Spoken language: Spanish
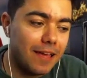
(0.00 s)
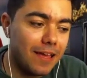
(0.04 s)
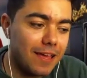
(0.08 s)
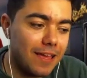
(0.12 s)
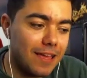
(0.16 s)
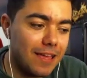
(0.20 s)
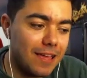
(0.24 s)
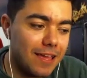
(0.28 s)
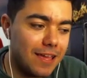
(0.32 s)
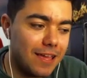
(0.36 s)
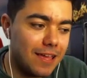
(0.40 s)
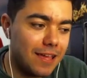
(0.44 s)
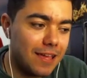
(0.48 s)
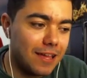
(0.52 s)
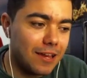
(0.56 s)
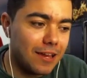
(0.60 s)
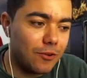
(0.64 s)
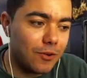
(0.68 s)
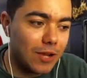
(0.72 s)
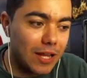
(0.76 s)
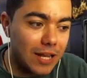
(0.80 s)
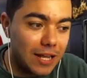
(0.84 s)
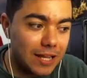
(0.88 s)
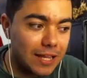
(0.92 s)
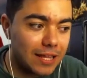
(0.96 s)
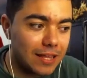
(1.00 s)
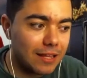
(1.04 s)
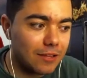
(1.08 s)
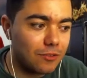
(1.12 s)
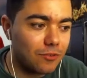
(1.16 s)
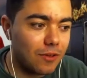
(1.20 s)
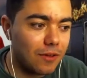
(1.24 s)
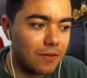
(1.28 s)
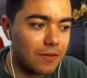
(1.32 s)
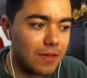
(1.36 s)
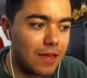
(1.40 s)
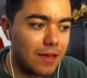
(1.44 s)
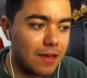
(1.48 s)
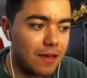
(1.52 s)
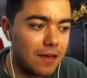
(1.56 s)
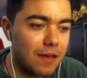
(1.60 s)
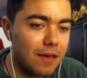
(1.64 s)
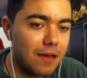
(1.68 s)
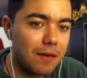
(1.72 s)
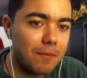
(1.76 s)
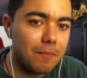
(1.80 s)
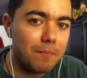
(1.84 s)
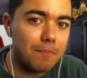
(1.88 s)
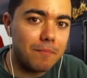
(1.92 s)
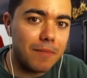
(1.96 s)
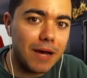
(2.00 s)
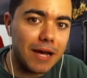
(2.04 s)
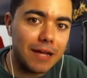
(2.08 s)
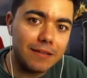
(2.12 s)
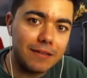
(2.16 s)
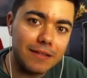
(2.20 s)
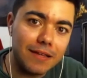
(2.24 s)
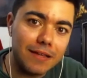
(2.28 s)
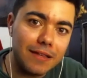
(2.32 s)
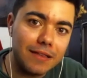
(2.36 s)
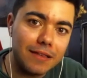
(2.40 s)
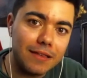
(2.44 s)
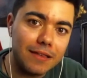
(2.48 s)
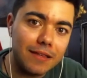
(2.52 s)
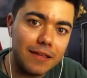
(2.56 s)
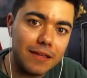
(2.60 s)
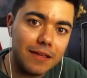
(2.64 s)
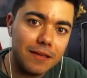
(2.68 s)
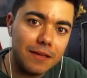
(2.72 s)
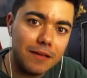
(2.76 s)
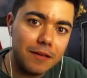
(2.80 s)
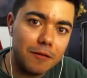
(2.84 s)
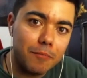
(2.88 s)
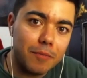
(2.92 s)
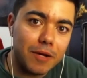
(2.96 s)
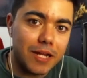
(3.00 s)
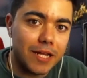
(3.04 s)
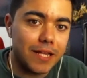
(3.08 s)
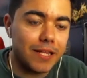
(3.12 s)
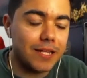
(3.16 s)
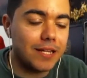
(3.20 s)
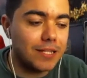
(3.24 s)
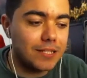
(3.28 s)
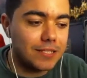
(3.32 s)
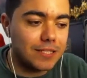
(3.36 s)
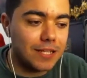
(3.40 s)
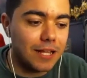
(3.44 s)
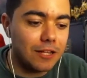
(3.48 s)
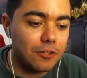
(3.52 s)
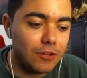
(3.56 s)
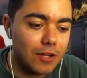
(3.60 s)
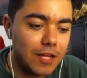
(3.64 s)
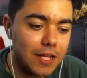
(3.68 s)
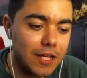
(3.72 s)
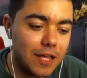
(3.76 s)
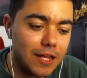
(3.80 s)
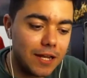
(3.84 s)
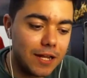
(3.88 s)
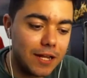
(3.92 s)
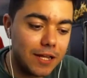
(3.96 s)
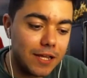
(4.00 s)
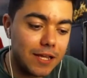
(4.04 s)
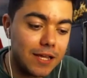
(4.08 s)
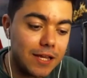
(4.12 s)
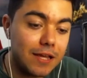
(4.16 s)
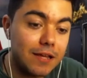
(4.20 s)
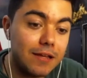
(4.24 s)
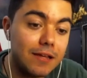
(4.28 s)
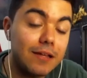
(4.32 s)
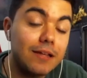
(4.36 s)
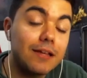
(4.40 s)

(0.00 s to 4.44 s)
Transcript: y creo que le queda todavía bastante para dar el salto a la ingeniería.